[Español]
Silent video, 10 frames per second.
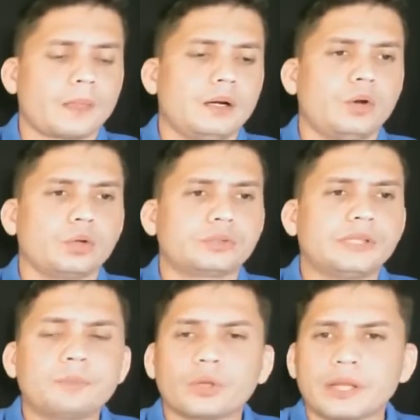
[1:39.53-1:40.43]
los
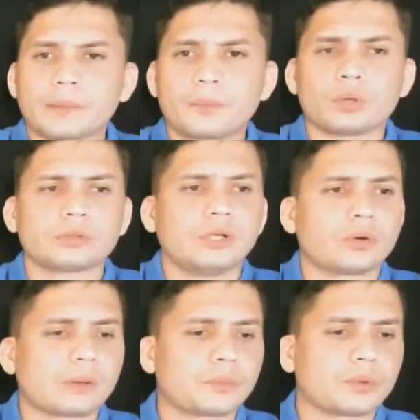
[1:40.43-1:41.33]
tipos de deporte y los
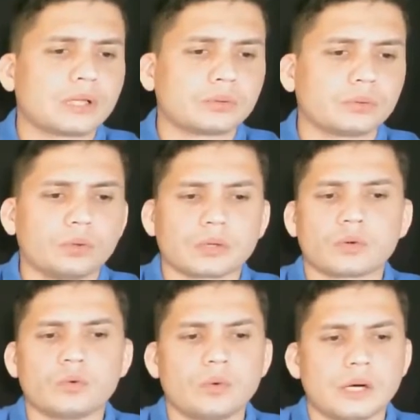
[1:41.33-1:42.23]
campeonatos en los que
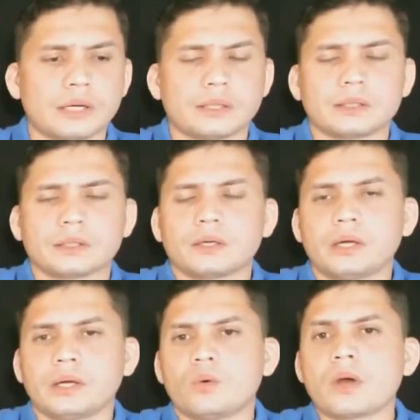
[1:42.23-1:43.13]
Cuba
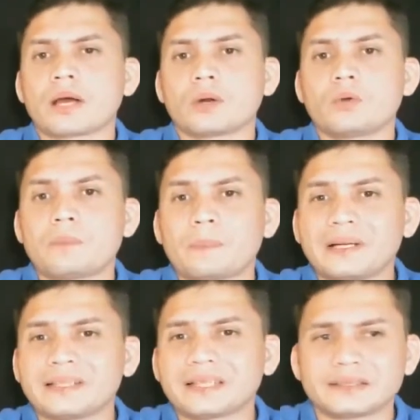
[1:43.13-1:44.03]
eh, juega algún
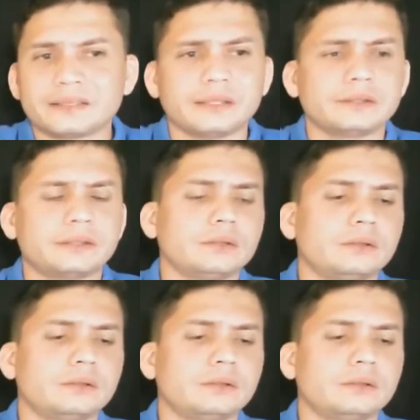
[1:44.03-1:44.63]
papel trascendente,